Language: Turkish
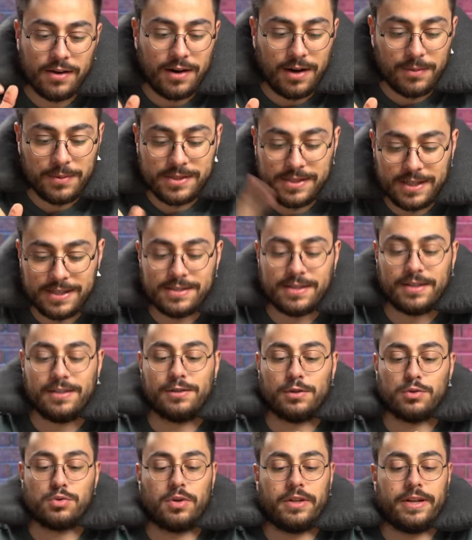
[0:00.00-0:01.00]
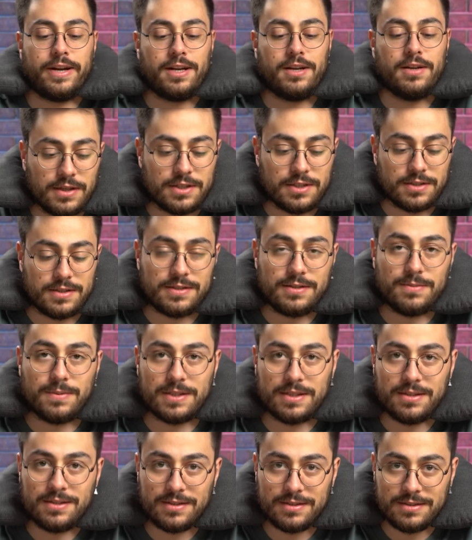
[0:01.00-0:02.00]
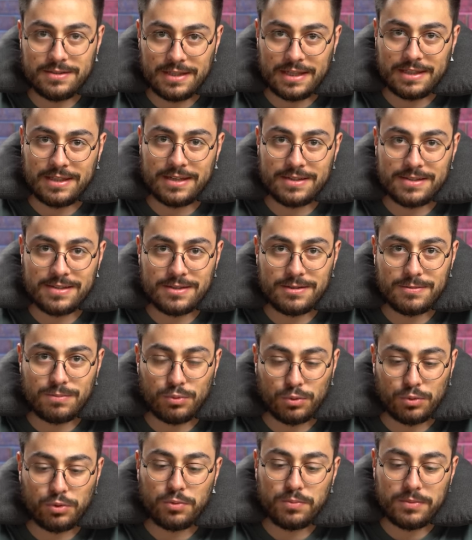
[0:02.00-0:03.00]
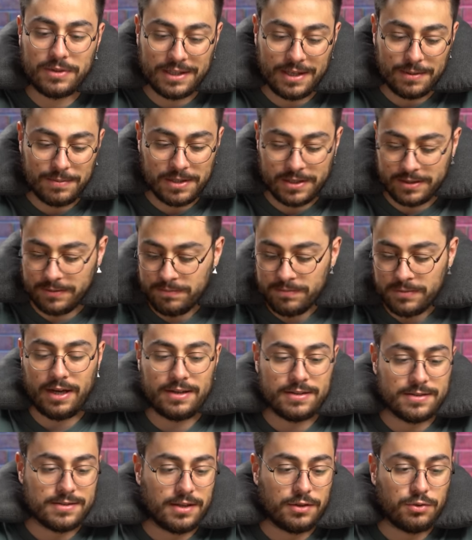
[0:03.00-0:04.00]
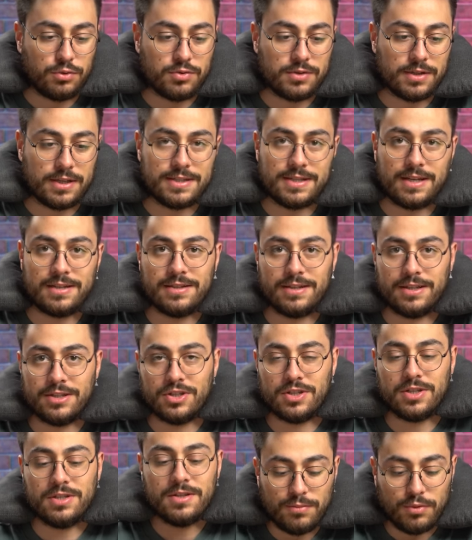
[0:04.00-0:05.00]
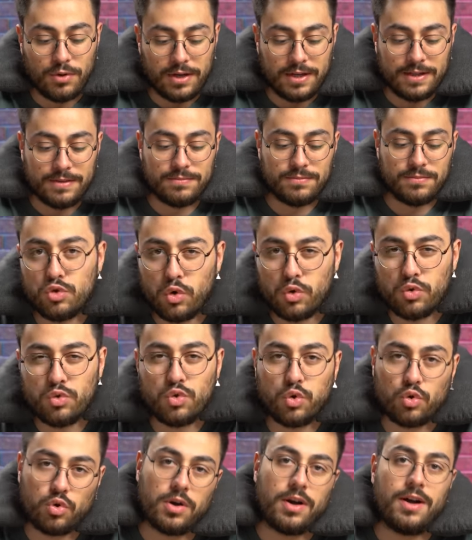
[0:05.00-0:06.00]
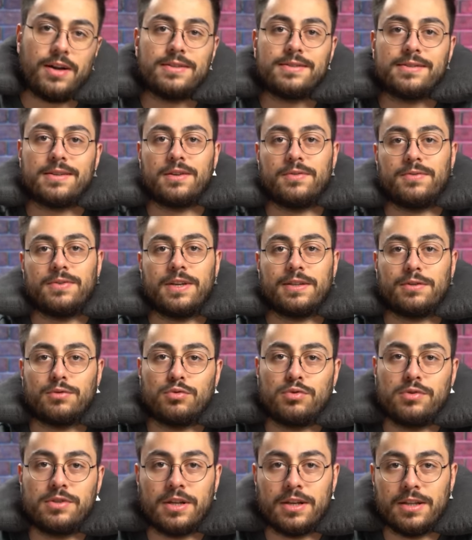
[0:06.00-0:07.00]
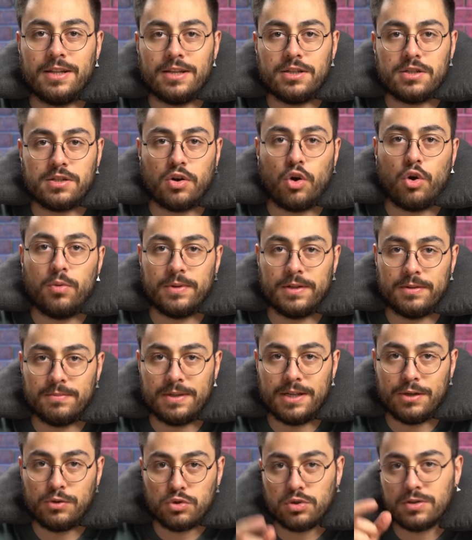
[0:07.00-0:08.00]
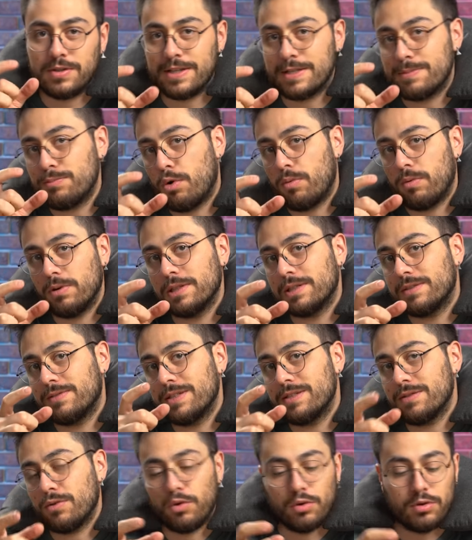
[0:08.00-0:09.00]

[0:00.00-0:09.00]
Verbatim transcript: Ama ses kalitesi olarak açıkçası bir tık yetersiz buldum diyebilirim. En azından 180 lira için. Böyle çok çok az da fiyat üstlerine Xiaomi'nin bile küçük ses bombaları var.